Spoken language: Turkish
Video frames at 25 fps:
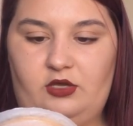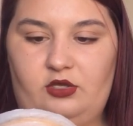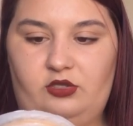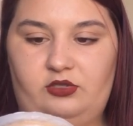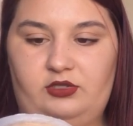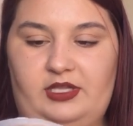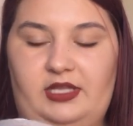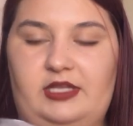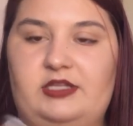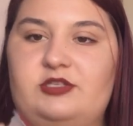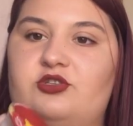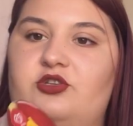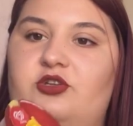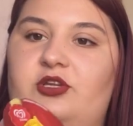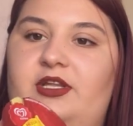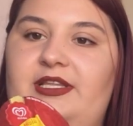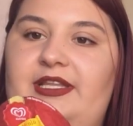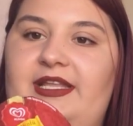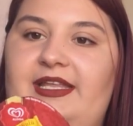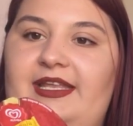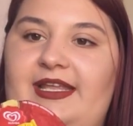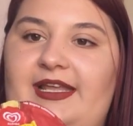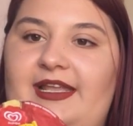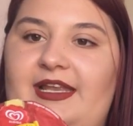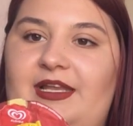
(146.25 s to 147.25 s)
Ondan sonra
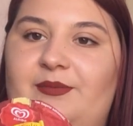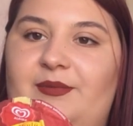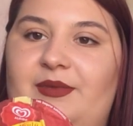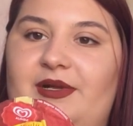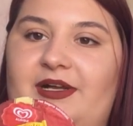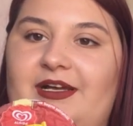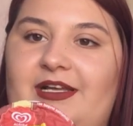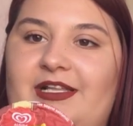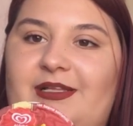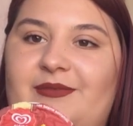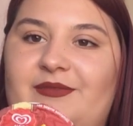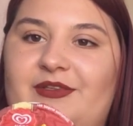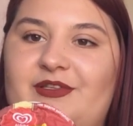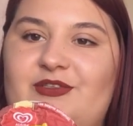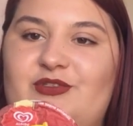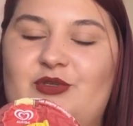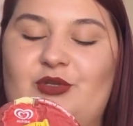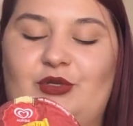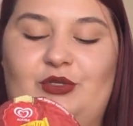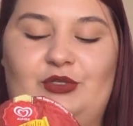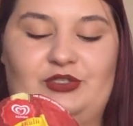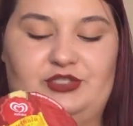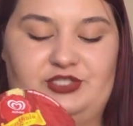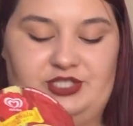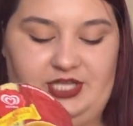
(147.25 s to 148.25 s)
deneyelim bakalım
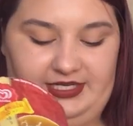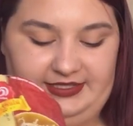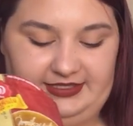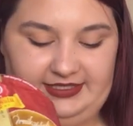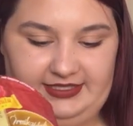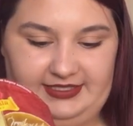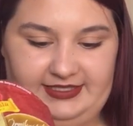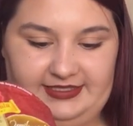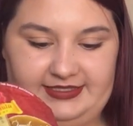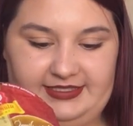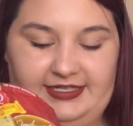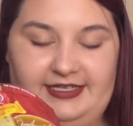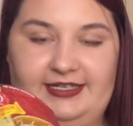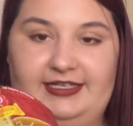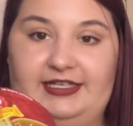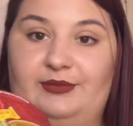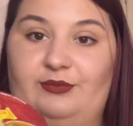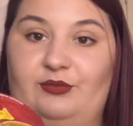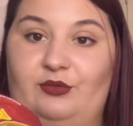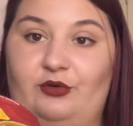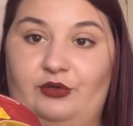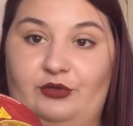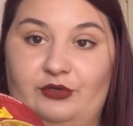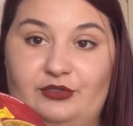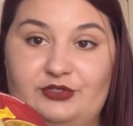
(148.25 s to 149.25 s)
nasıl olacak. Dedikleri
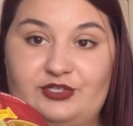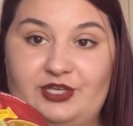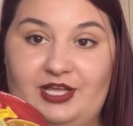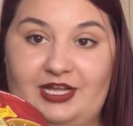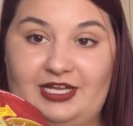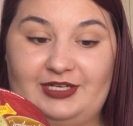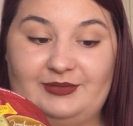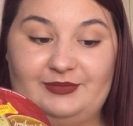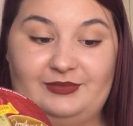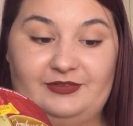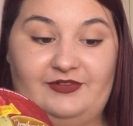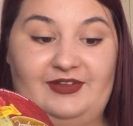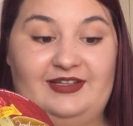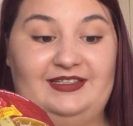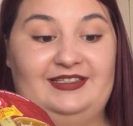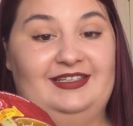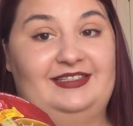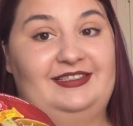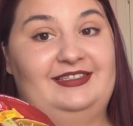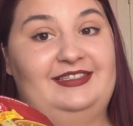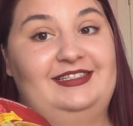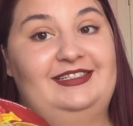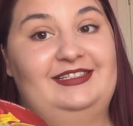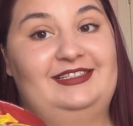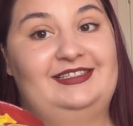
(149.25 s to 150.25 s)
gibi olacak mı ve
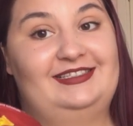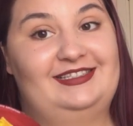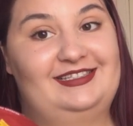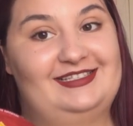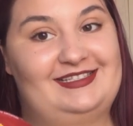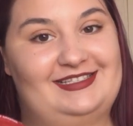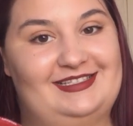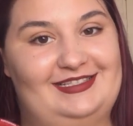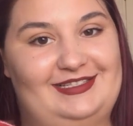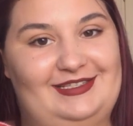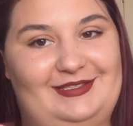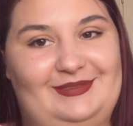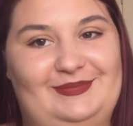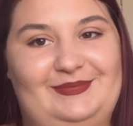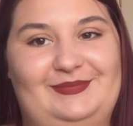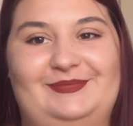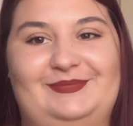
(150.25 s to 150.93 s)
tadı nasıl?